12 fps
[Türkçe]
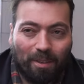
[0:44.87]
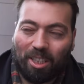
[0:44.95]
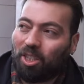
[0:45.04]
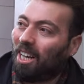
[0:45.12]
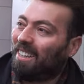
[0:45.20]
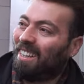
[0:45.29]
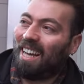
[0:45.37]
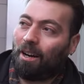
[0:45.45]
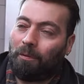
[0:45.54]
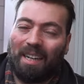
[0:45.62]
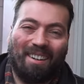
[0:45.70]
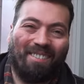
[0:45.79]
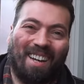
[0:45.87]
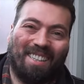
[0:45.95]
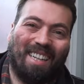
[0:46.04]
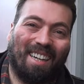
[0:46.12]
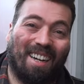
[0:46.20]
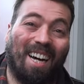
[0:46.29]
İçeride de yer falan
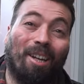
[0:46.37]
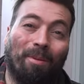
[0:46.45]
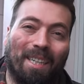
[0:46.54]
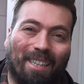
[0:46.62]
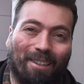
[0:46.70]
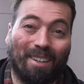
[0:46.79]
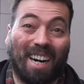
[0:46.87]
var da kalabalık.